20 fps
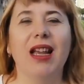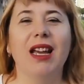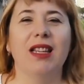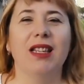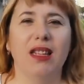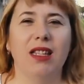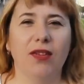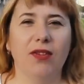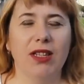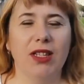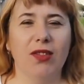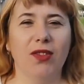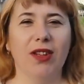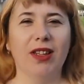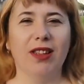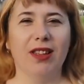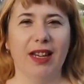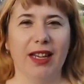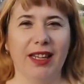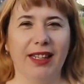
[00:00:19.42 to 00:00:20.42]
Ставьте
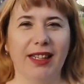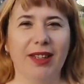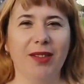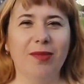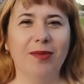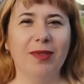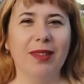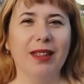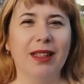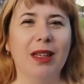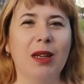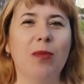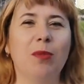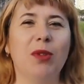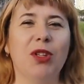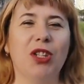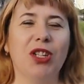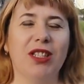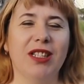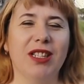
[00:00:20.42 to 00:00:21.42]
свои лайки,
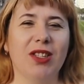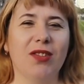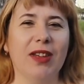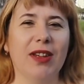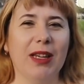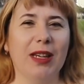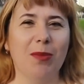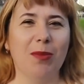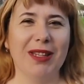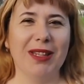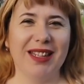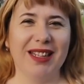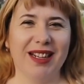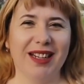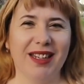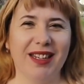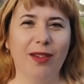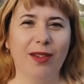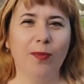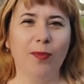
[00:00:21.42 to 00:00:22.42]
пишите свои
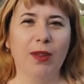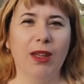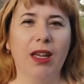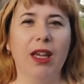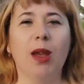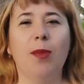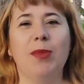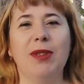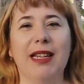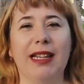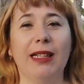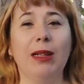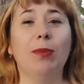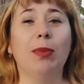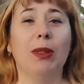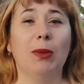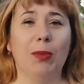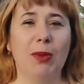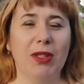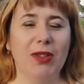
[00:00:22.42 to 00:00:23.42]
комментарии и обязательно
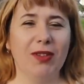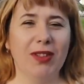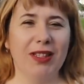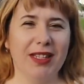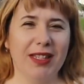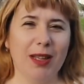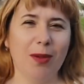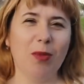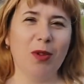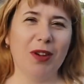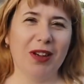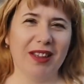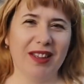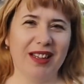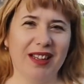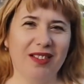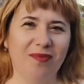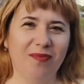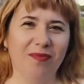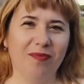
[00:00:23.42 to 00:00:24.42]
подписывайтесь на мой
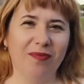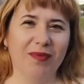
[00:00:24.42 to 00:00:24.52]
канал.